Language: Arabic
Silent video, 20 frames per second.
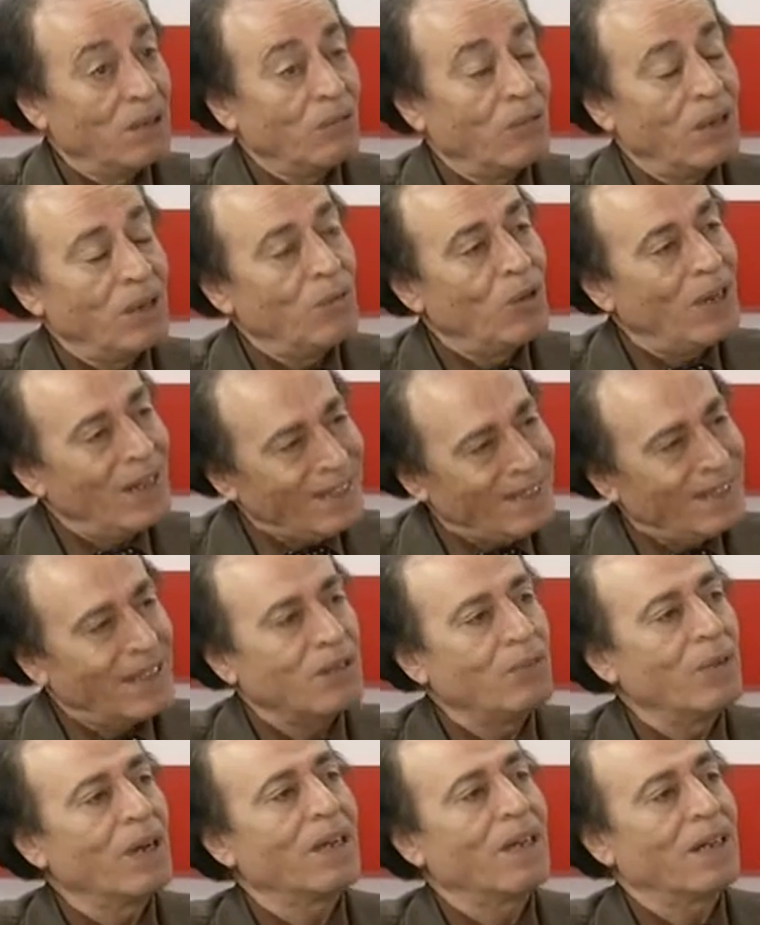
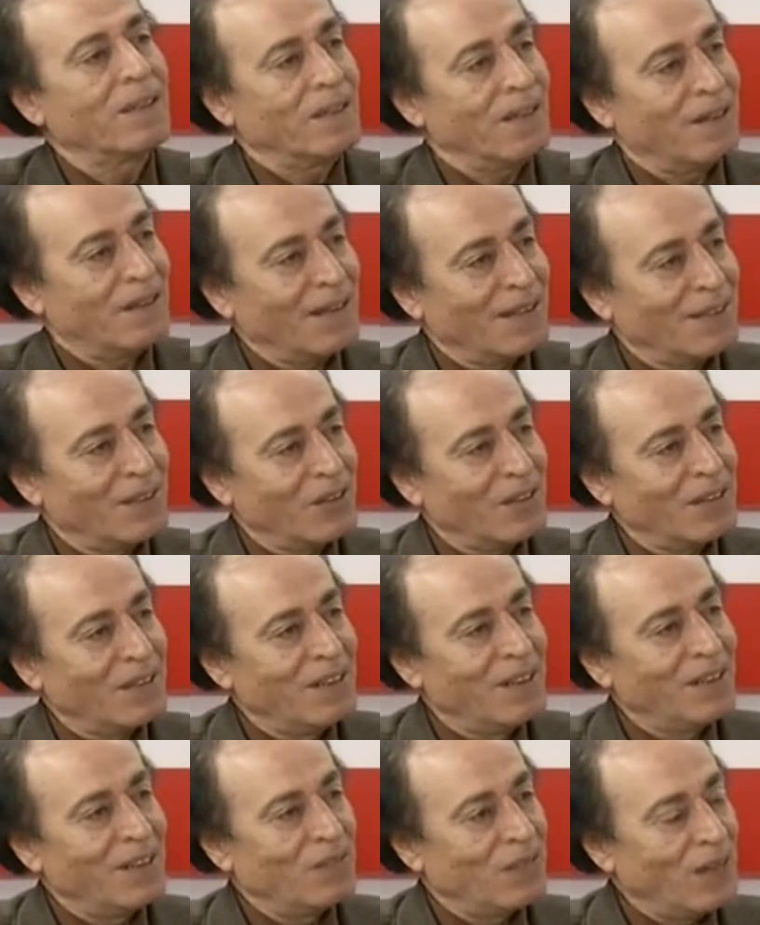والمهدد بالخطر أيضا
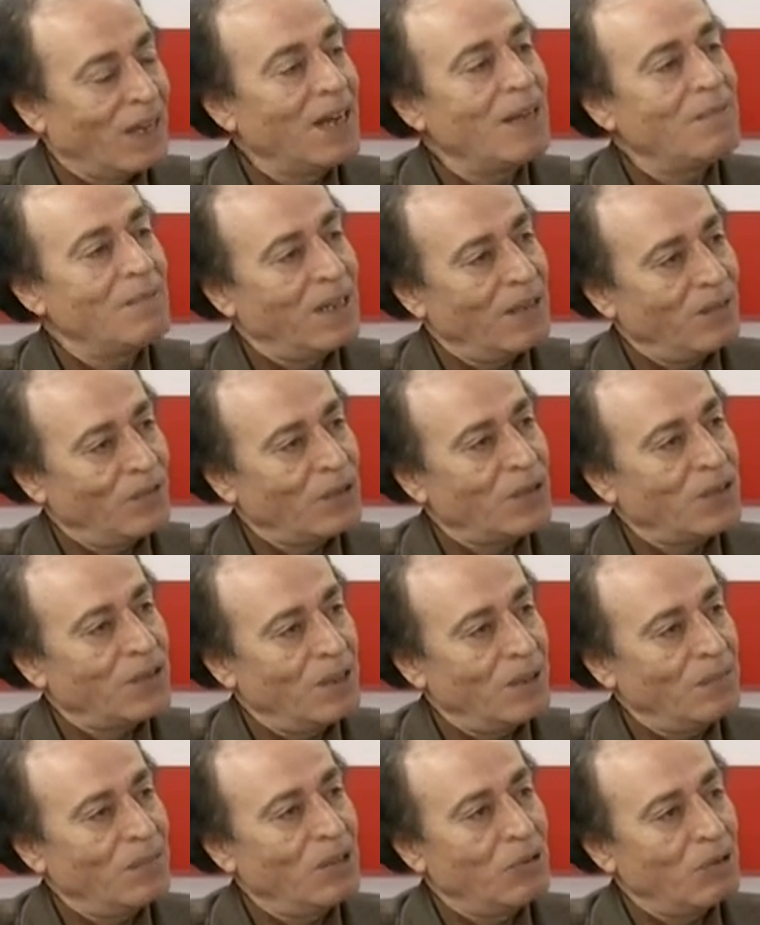في عام
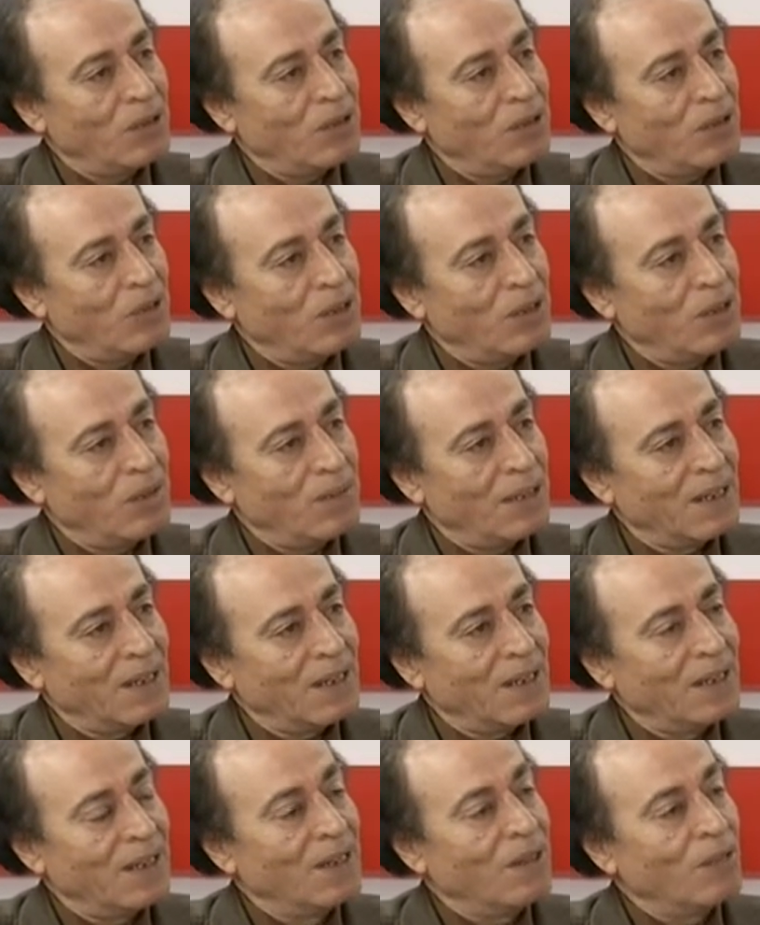
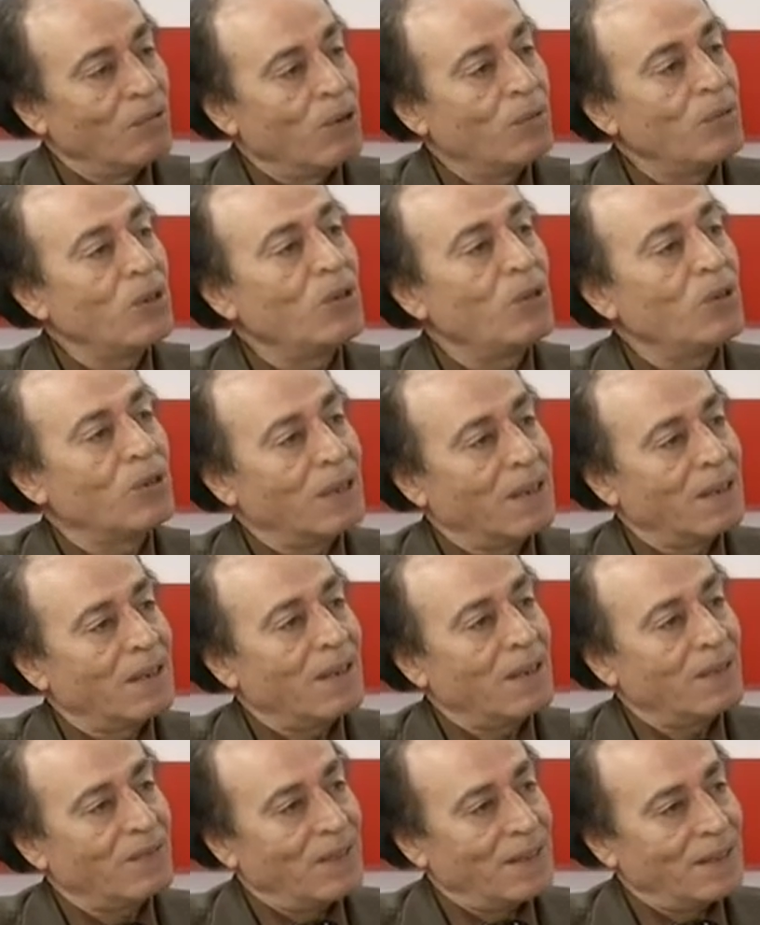1982 ومنذ
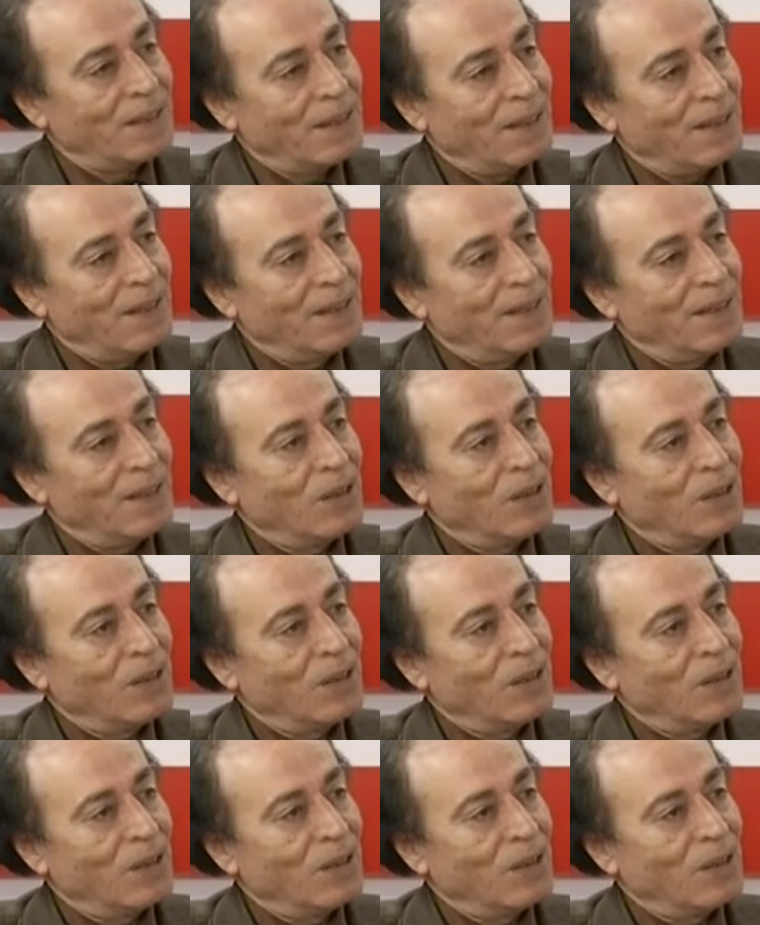تلك الفترة